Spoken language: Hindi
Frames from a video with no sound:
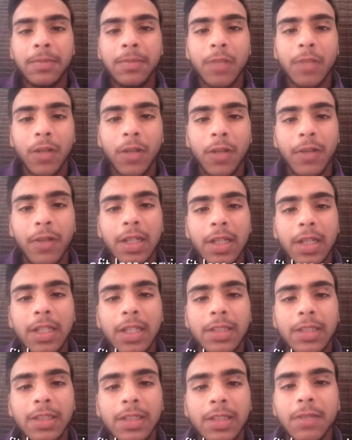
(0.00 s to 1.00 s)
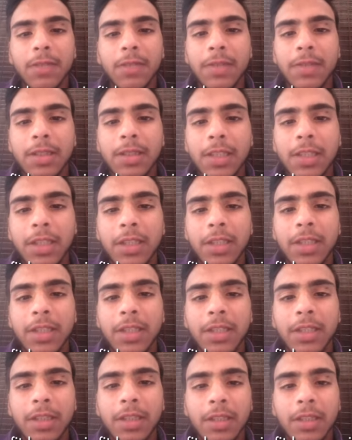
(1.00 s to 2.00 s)
प्रॉफिट लेस सर्विस यानी
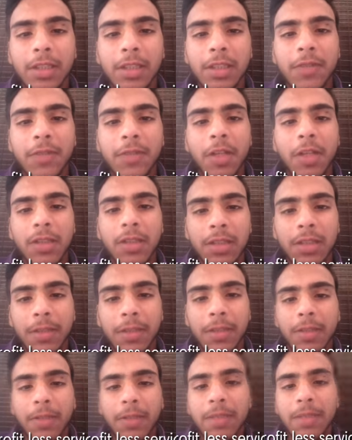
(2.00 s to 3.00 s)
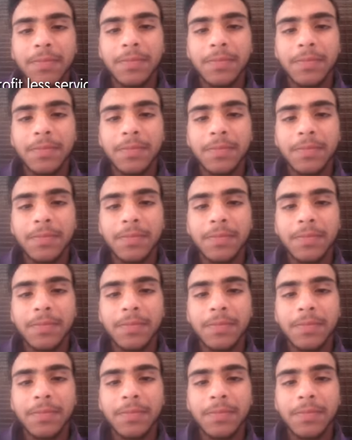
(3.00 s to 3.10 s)
निस्वार्थ सेवा